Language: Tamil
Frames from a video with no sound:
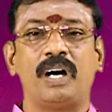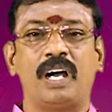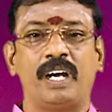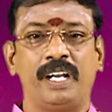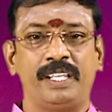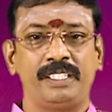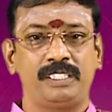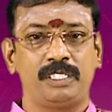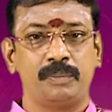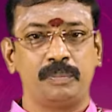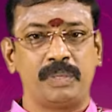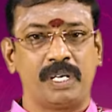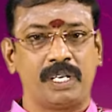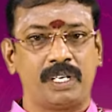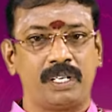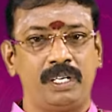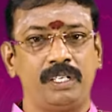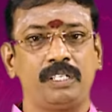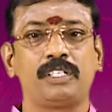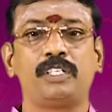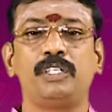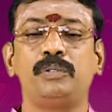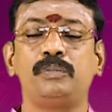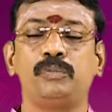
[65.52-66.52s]
அனைத்து
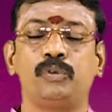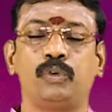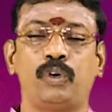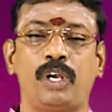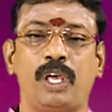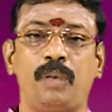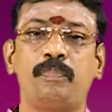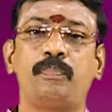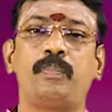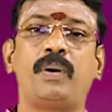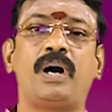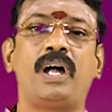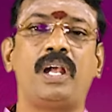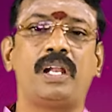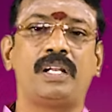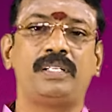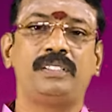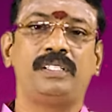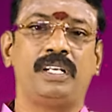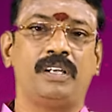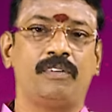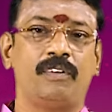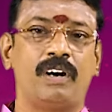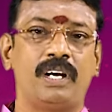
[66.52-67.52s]
மக்களுக்கும் உழைப்பாளர்
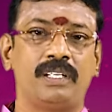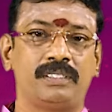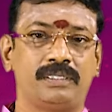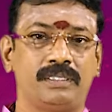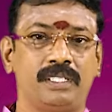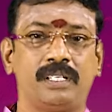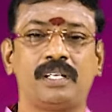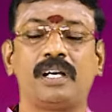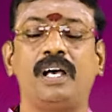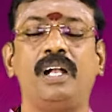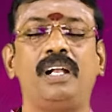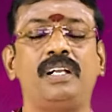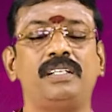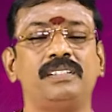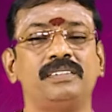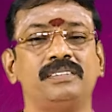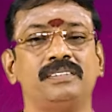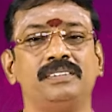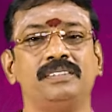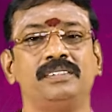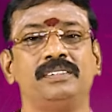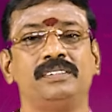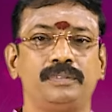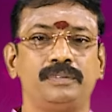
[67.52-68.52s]
தின வாழ்த்துக்கள்
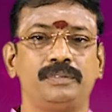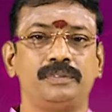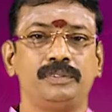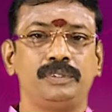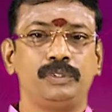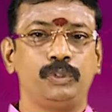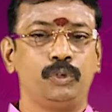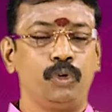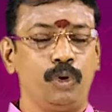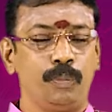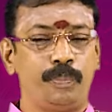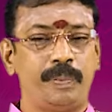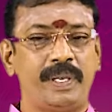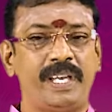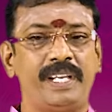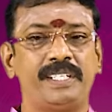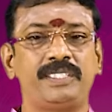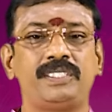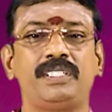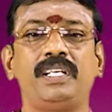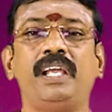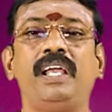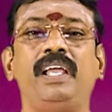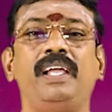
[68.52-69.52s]
குரு
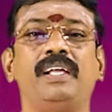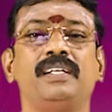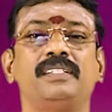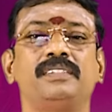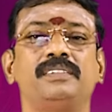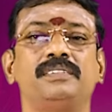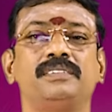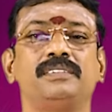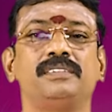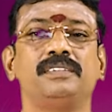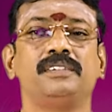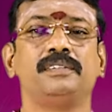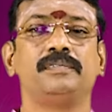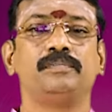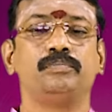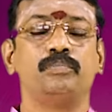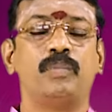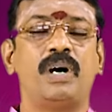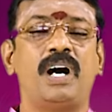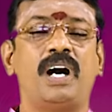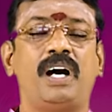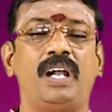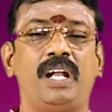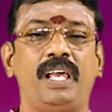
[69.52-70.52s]
பயிற்சி
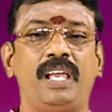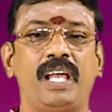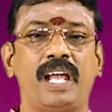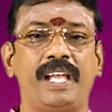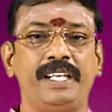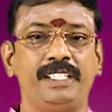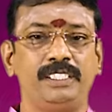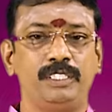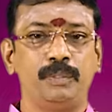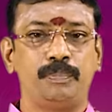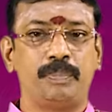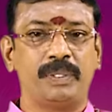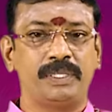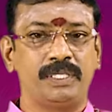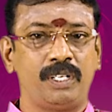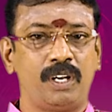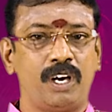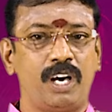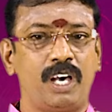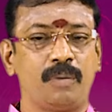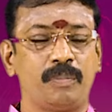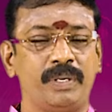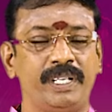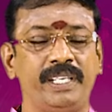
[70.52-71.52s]
மாலை ஐந்து
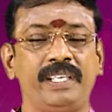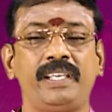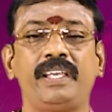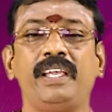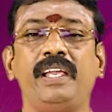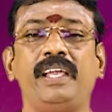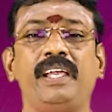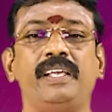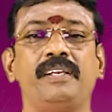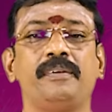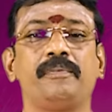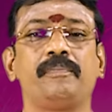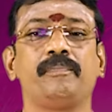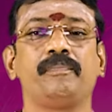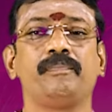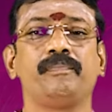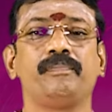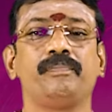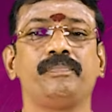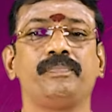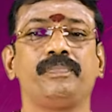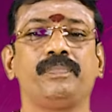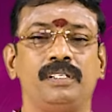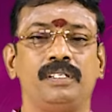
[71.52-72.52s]
பதினாறு மணிக்கு
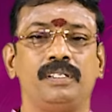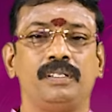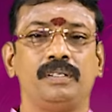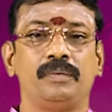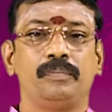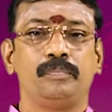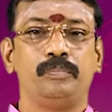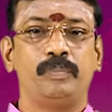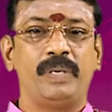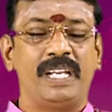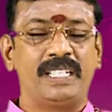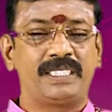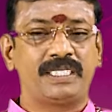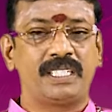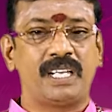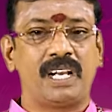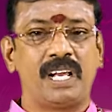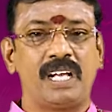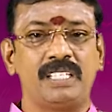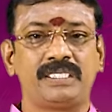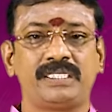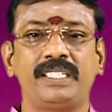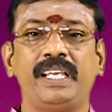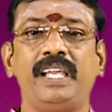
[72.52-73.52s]

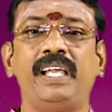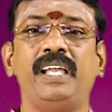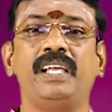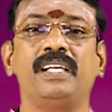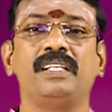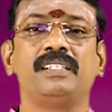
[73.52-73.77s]
மேஷராசி